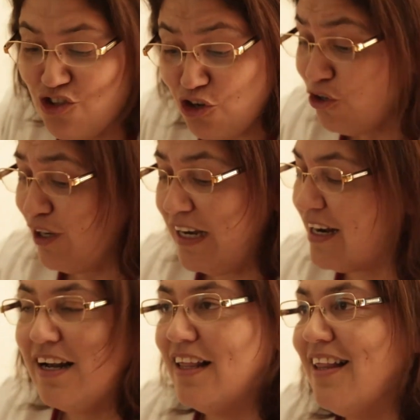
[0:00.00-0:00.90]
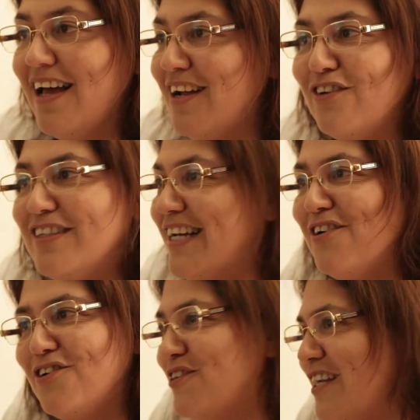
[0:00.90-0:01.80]
Yo en realidad no
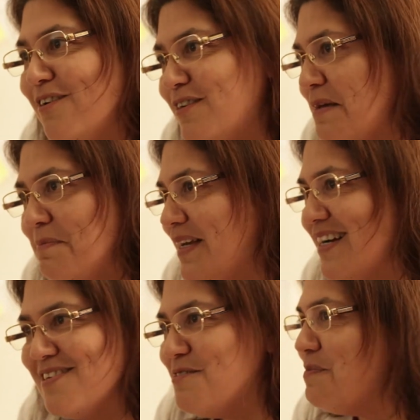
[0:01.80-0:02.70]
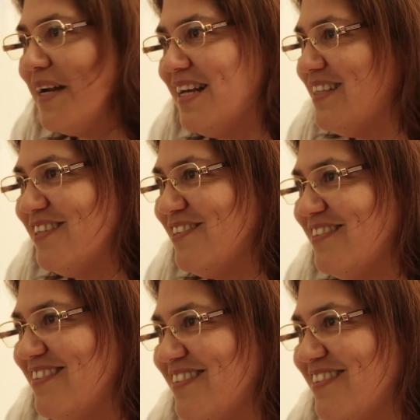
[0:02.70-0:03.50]
tengo ninguna explicación para esto.